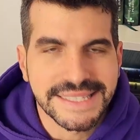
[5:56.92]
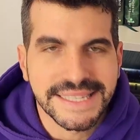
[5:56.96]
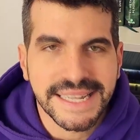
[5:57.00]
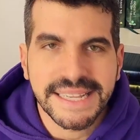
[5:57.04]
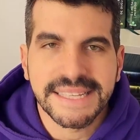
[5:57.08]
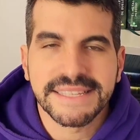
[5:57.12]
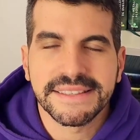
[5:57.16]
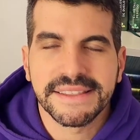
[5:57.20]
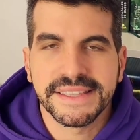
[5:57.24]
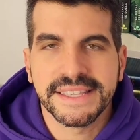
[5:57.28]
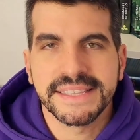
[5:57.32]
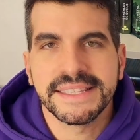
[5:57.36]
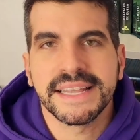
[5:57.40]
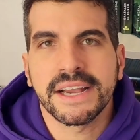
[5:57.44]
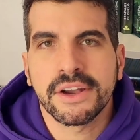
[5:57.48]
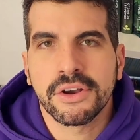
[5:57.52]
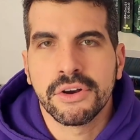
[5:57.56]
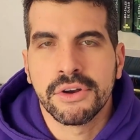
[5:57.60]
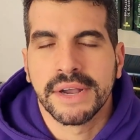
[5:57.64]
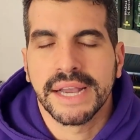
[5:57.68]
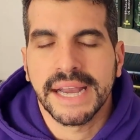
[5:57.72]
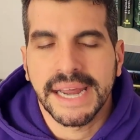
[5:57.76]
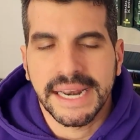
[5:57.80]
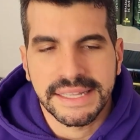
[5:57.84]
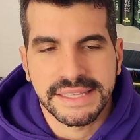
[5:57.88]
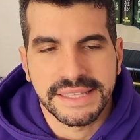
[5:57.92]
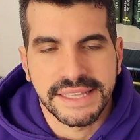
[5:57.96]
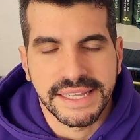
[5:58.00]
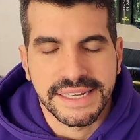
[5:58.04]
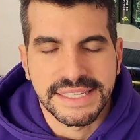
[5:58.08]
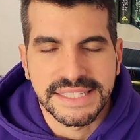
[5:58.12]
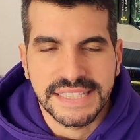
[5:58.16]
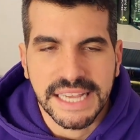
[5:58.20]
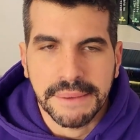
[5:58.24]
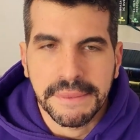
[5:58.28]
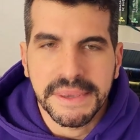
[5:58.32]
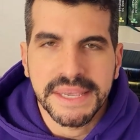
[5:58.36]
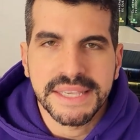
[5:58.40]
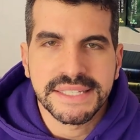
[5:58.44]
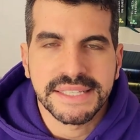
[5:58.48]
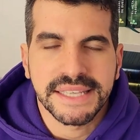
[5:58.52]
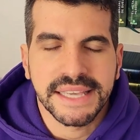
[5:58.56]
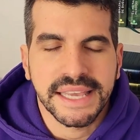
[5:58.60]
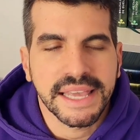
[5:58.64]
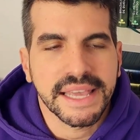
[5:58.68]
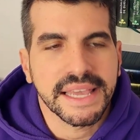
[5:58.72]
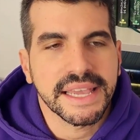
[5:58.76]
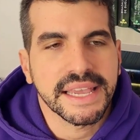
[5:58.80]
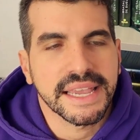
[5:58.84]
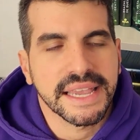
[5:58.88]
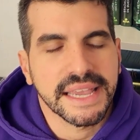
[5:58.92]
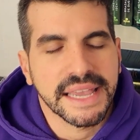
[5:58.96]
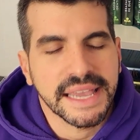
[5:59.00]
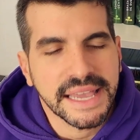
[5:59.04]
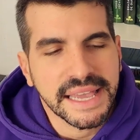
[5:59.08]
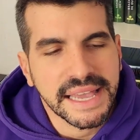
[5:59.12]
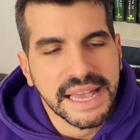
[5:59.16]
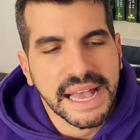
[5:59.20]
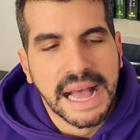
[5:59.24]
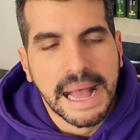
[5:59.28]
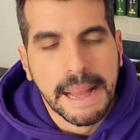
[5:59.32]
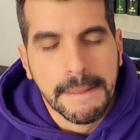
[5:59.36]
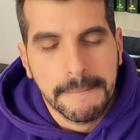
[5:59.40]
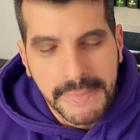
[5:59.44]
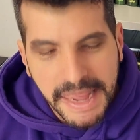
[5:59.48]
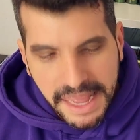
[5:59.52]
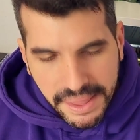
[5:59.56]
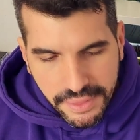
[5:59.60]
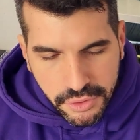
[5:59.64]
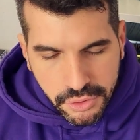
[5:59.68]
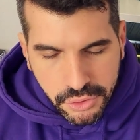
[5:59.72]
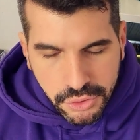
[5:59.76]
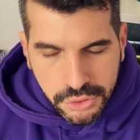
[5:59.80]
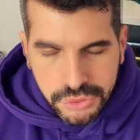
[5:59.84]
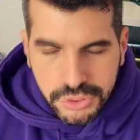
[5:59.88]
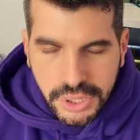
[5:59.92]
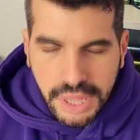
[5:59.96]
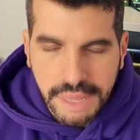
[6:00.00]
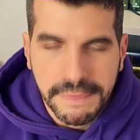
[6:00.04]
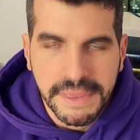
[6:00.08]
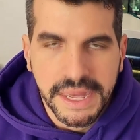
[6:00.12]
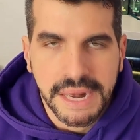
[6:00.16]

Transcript: Tres citas con Carter. Sabéis que he amado con toda mi